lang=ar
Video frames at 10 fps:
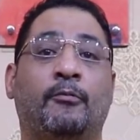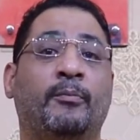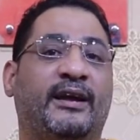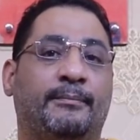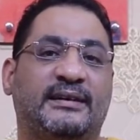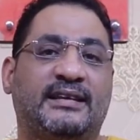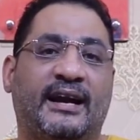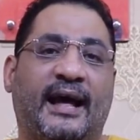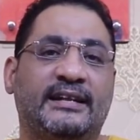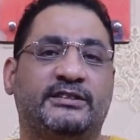ممكن
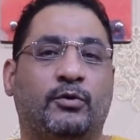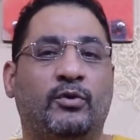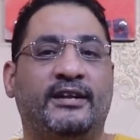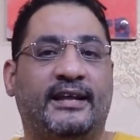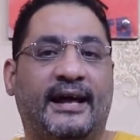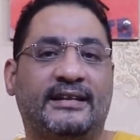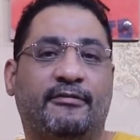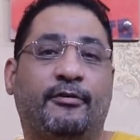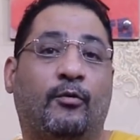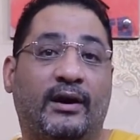مثلا حد يقول ان
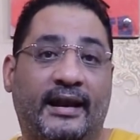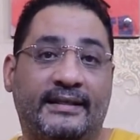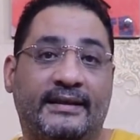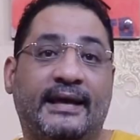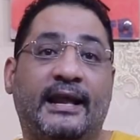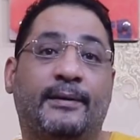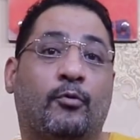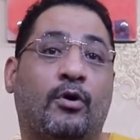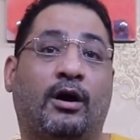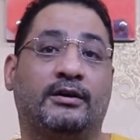الهدف هو الاعتداء
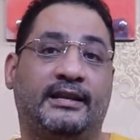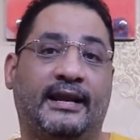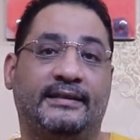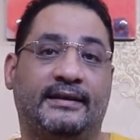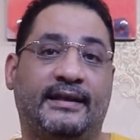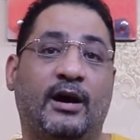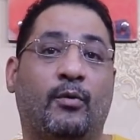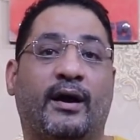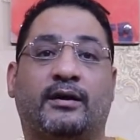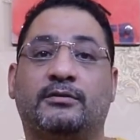لمجرد الاعتداء
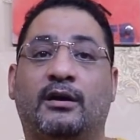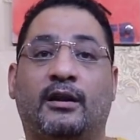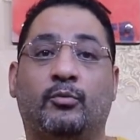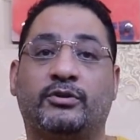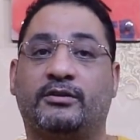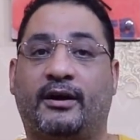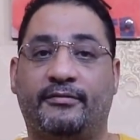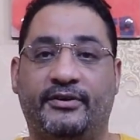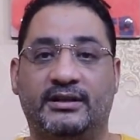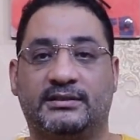واغضاء
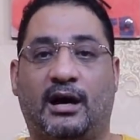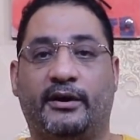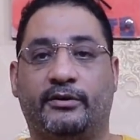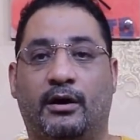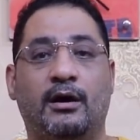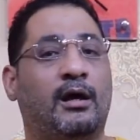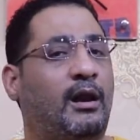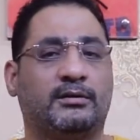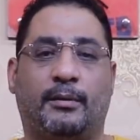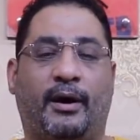لمتطرفين الصهاينه.
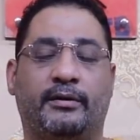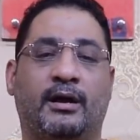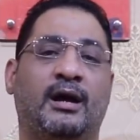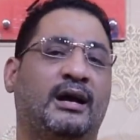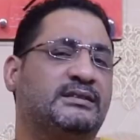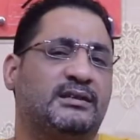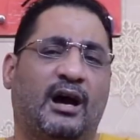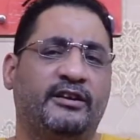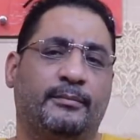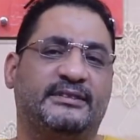لا طبعا
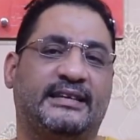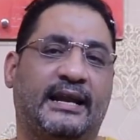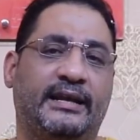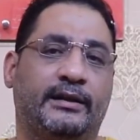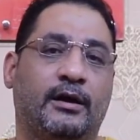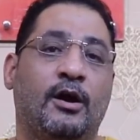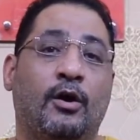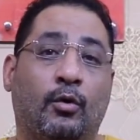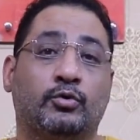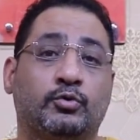الصهاينه مش سهلين
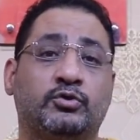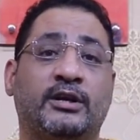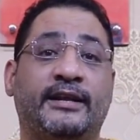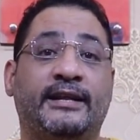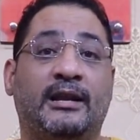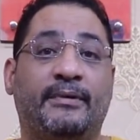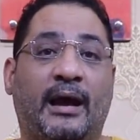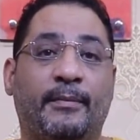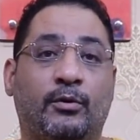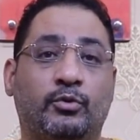خصوصا ان اللي
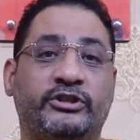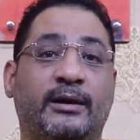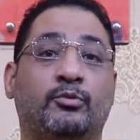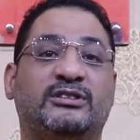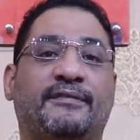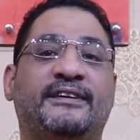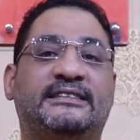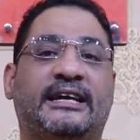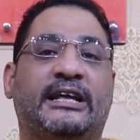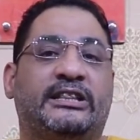بيعملوه شيء
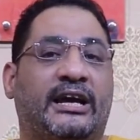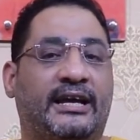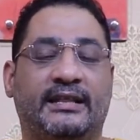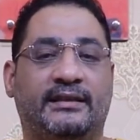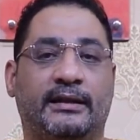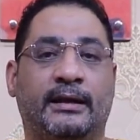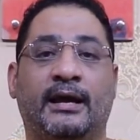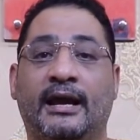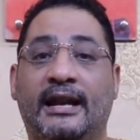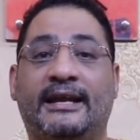مستفز جدا جدا
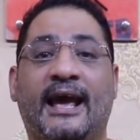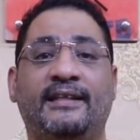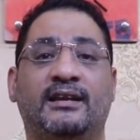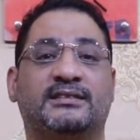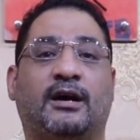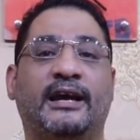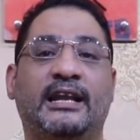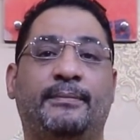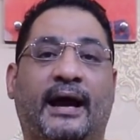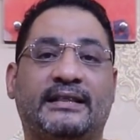الكيان
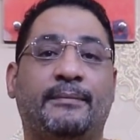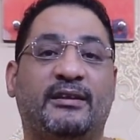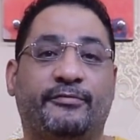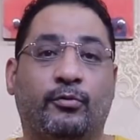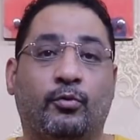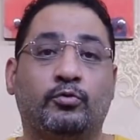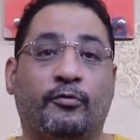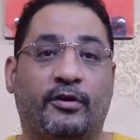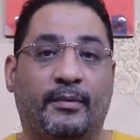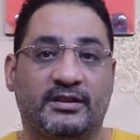الإسرائيلي بيعتمد في
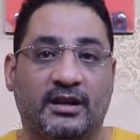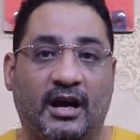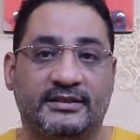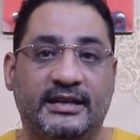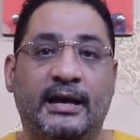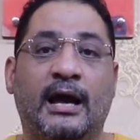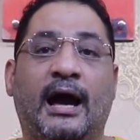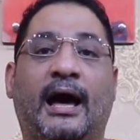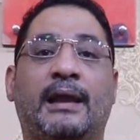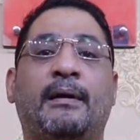وجوده في المنطقة دي
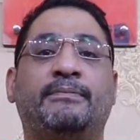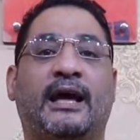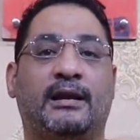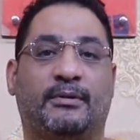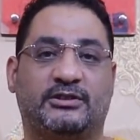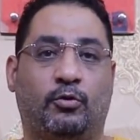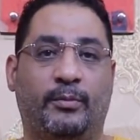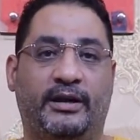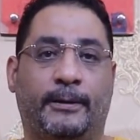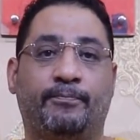على مبدأ
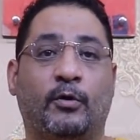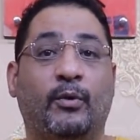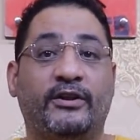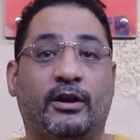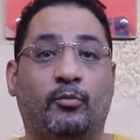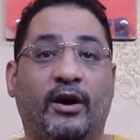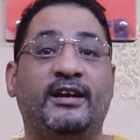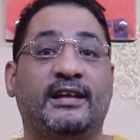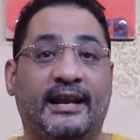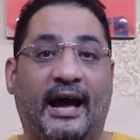المظلومية وإن
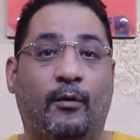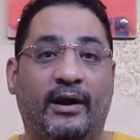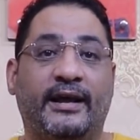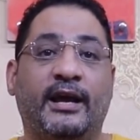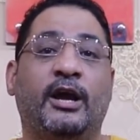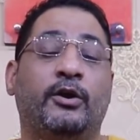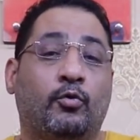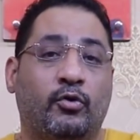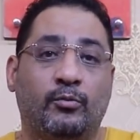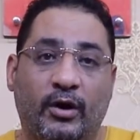المحيط اللي حواليه
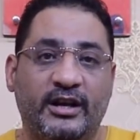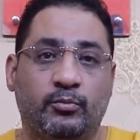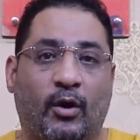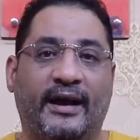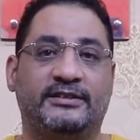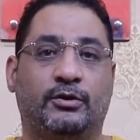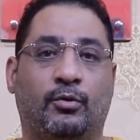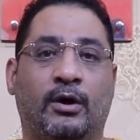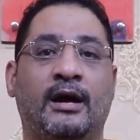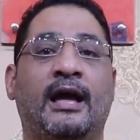يكون محيط معادي
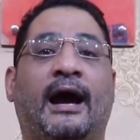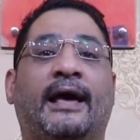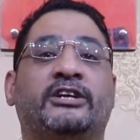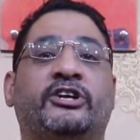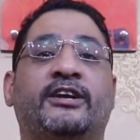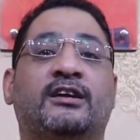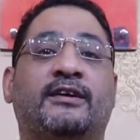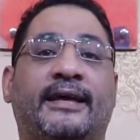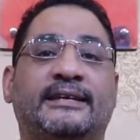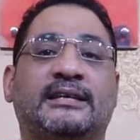له علشان
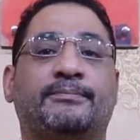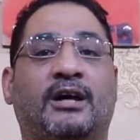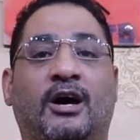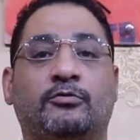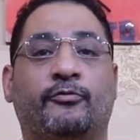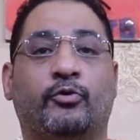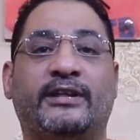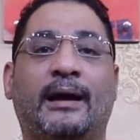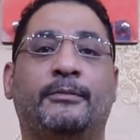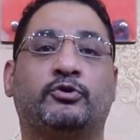يقدر يكسب تعاطف
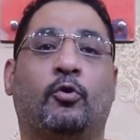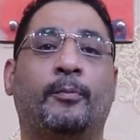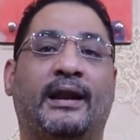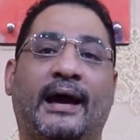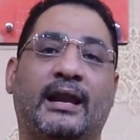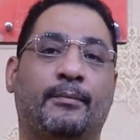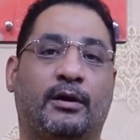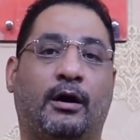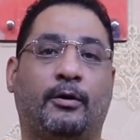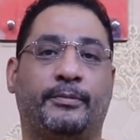ودعم شعوب العالم
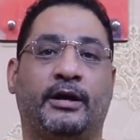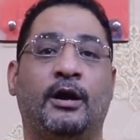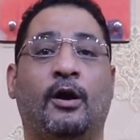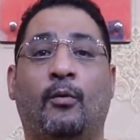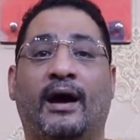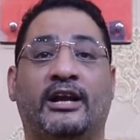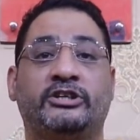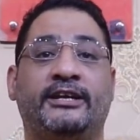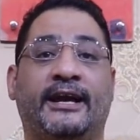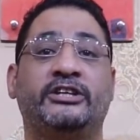الغربي
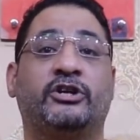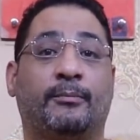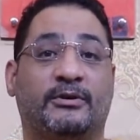وعلشان يعيش